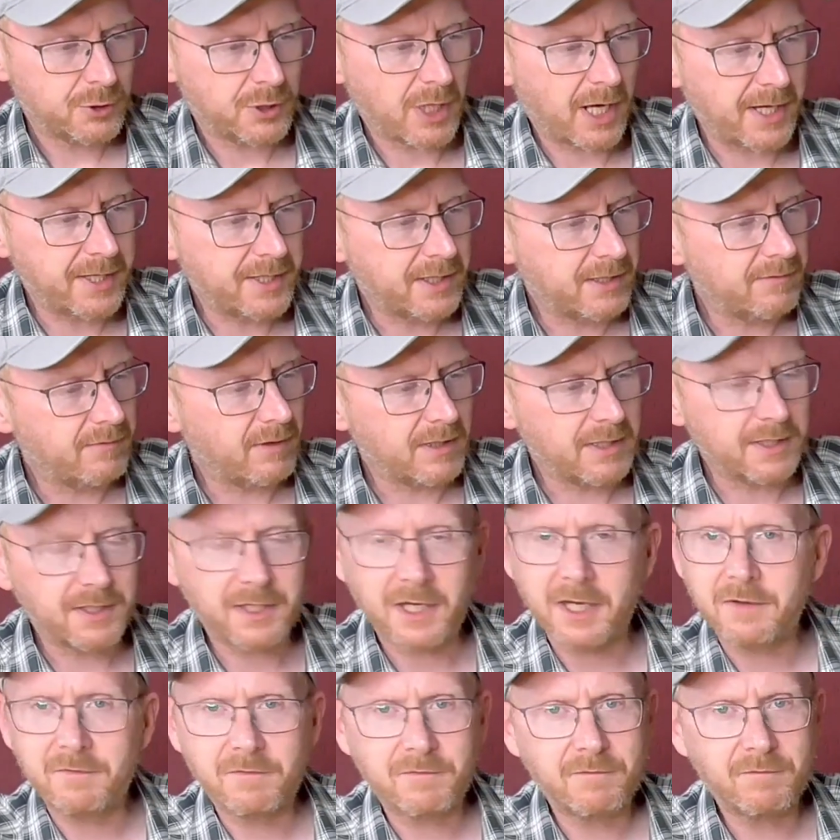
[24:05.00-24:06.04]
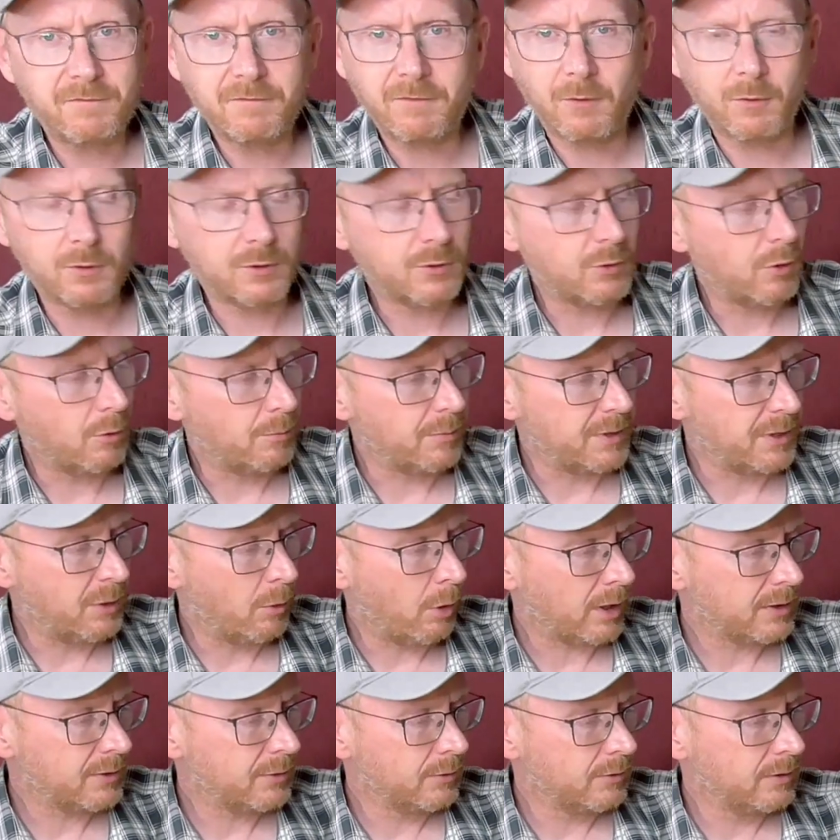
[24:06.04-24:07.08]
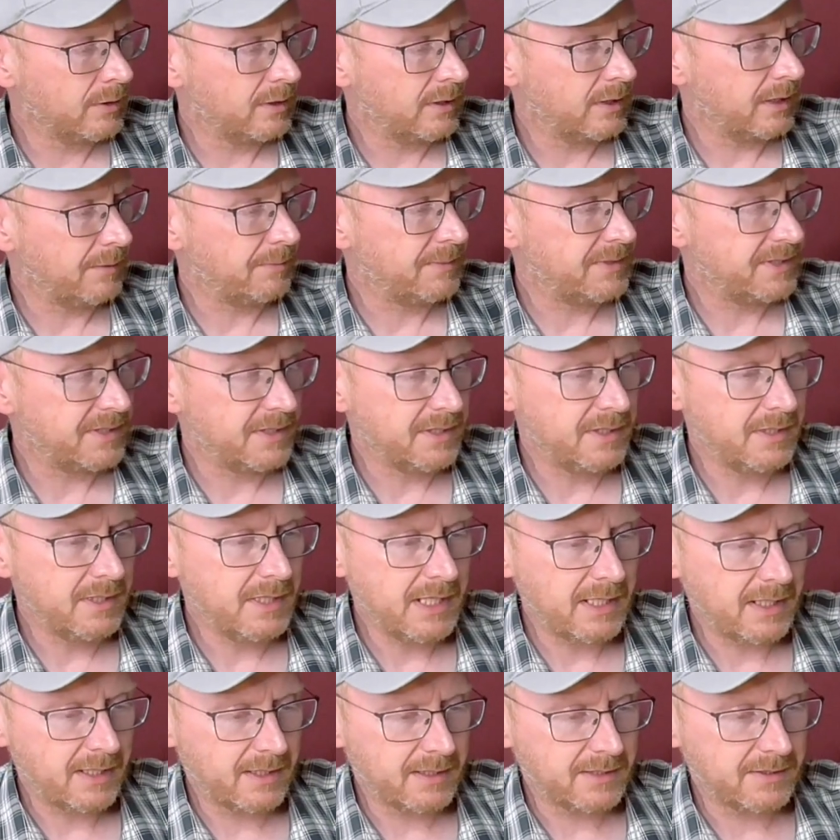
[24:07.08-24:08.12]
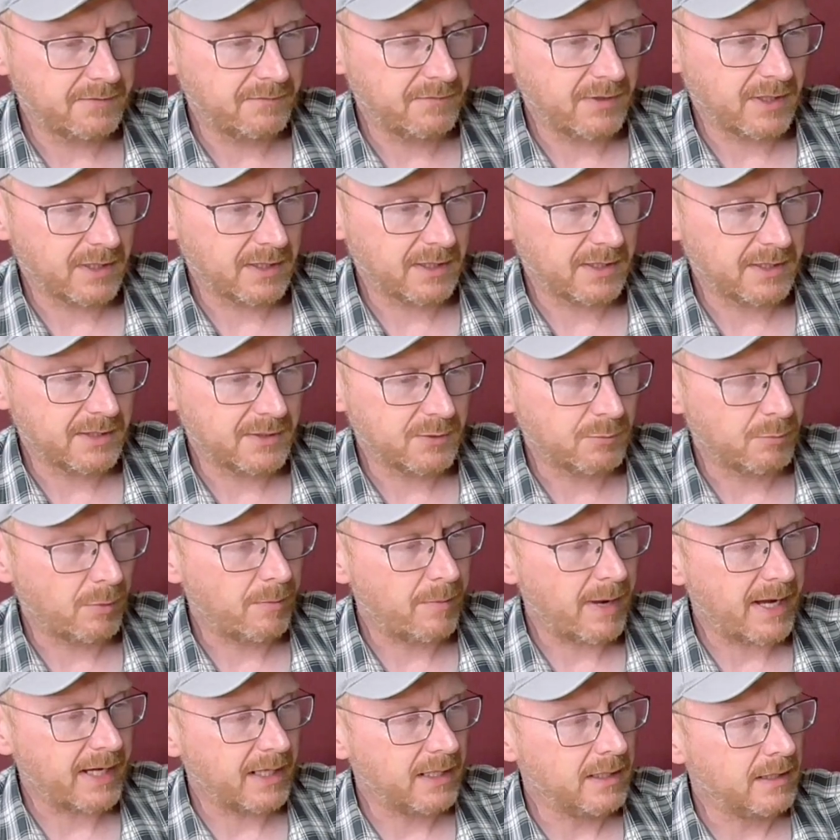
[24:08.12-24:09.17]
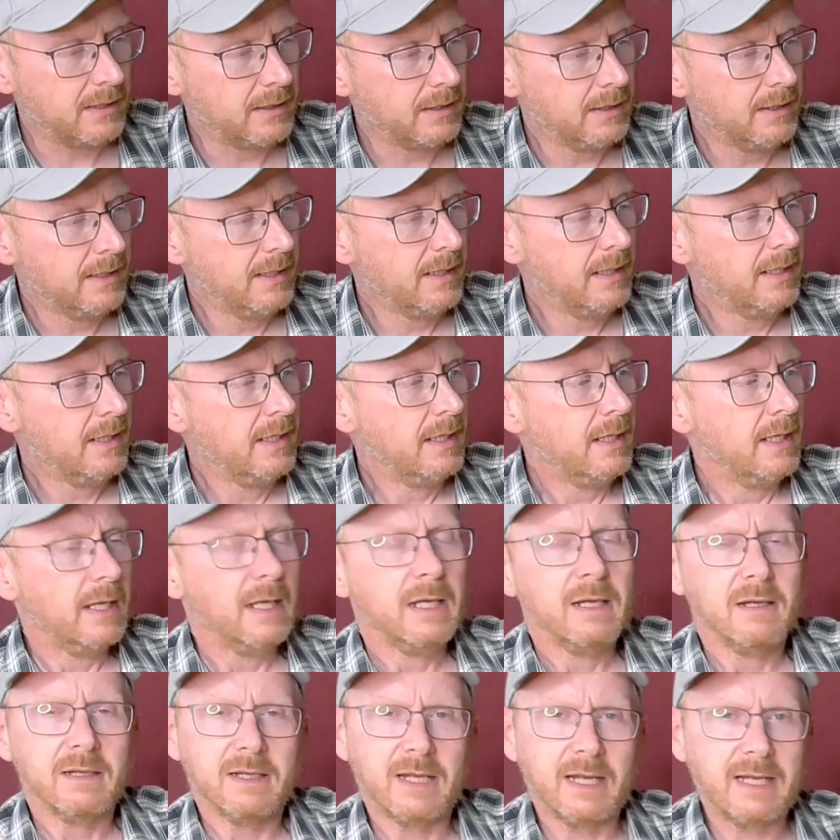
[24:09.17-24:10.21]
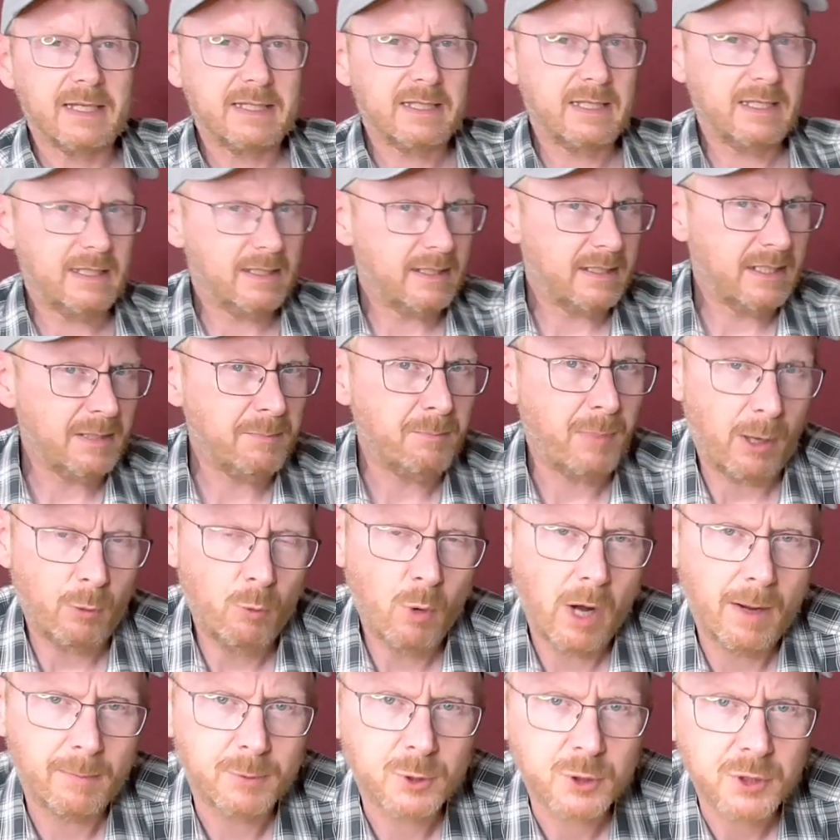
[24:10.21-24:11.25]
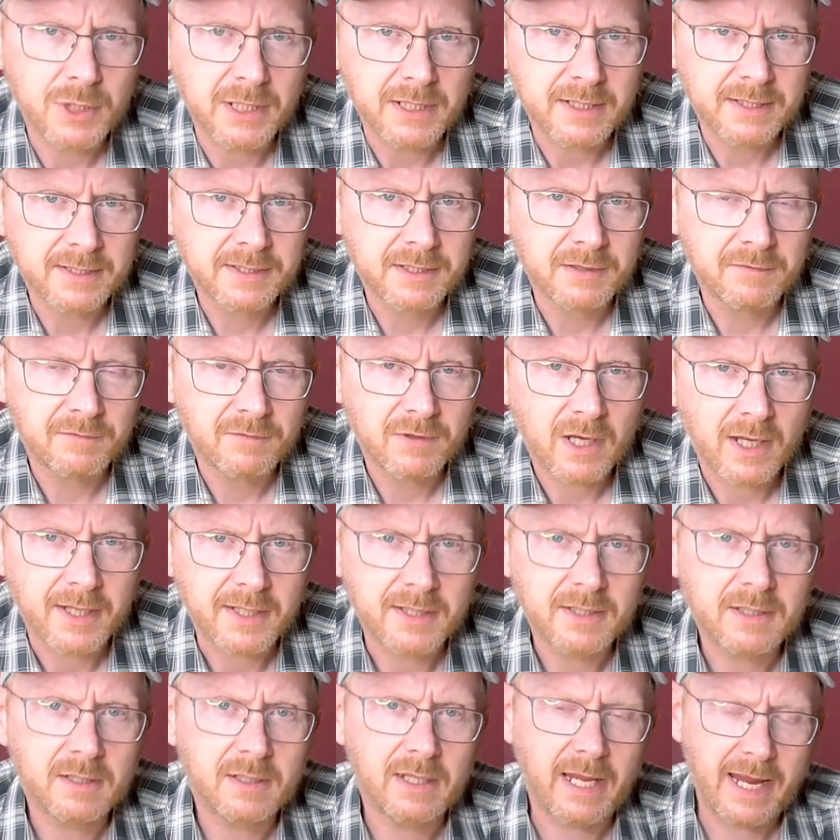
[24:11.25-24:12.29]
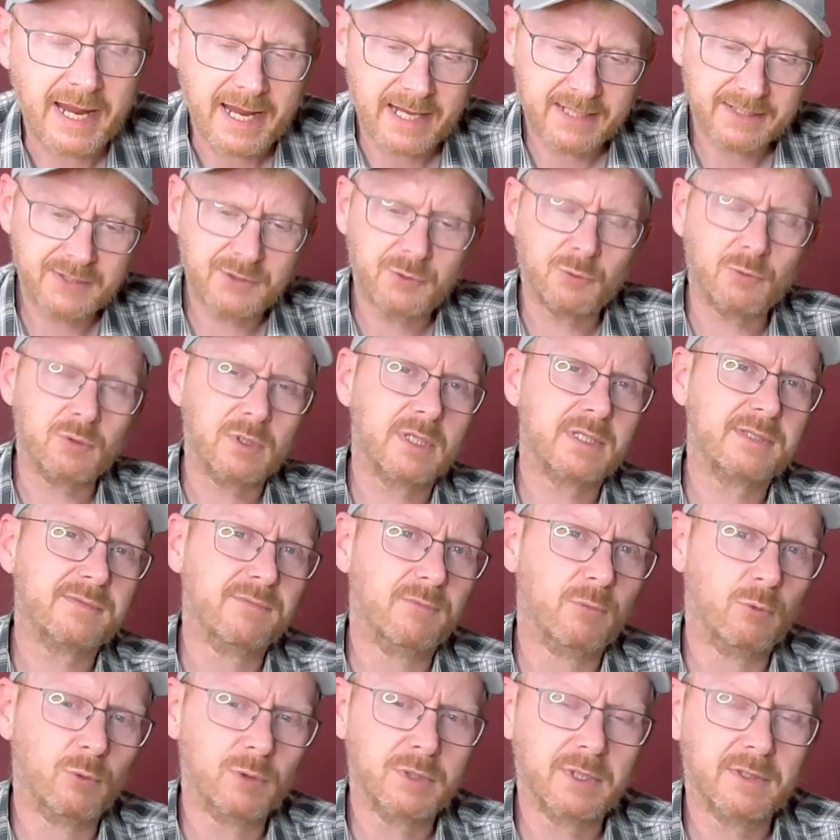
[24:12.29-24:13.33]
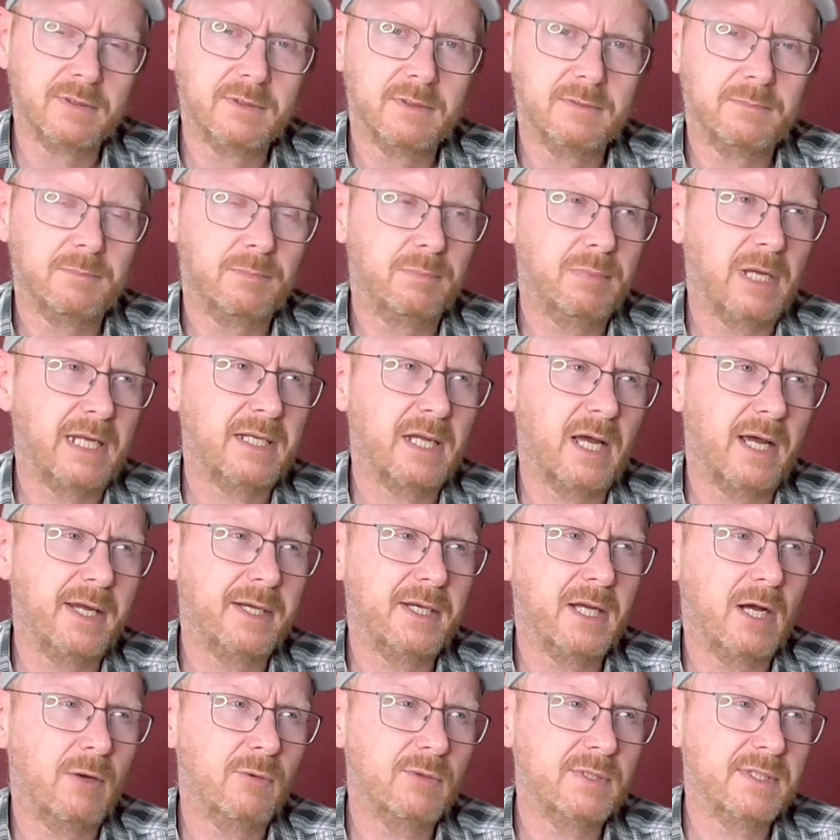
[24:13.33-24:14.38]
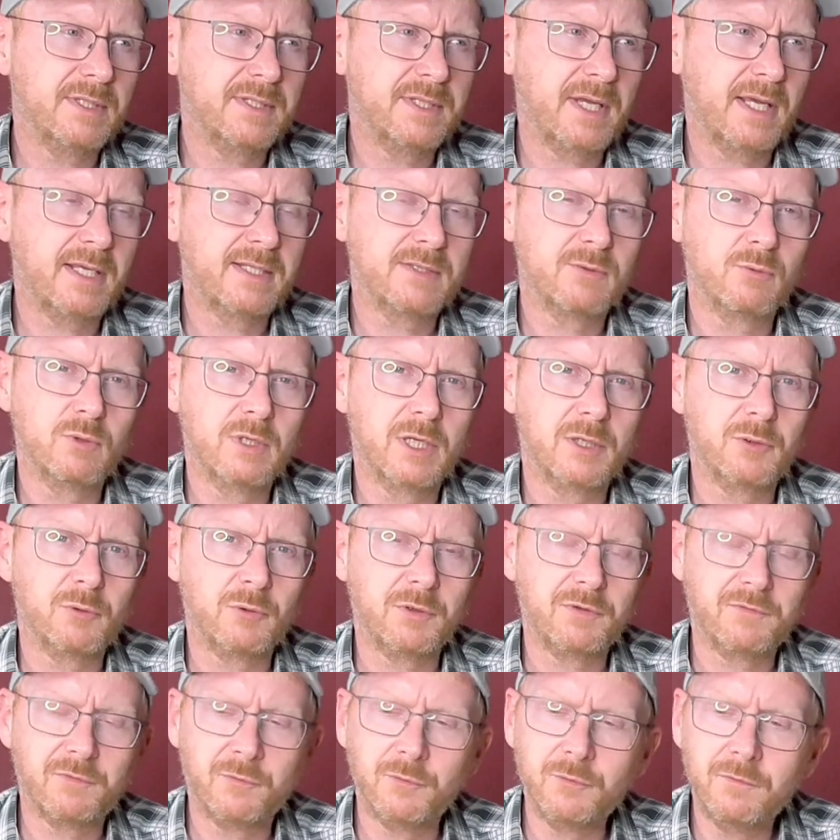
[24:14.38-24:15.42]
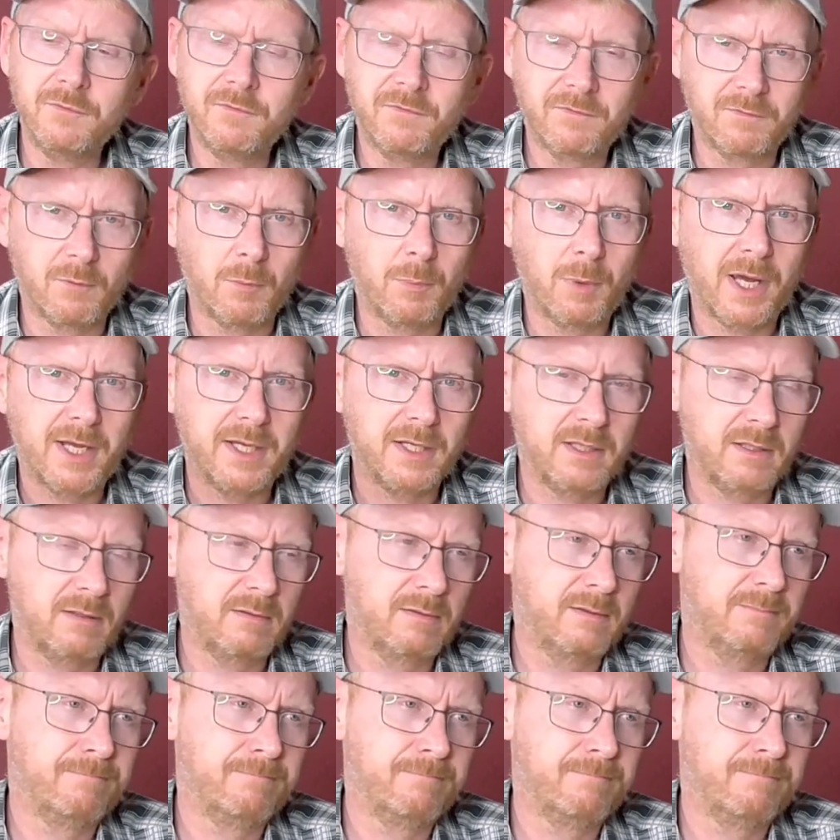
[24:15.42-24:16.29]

Steinequalität vollkommen in Ordnung, gibt es nichts wirklich zu bemängeln die Bauabschnitte sind vielleicht der erste und der zweite bei 3600 durch 5, wobei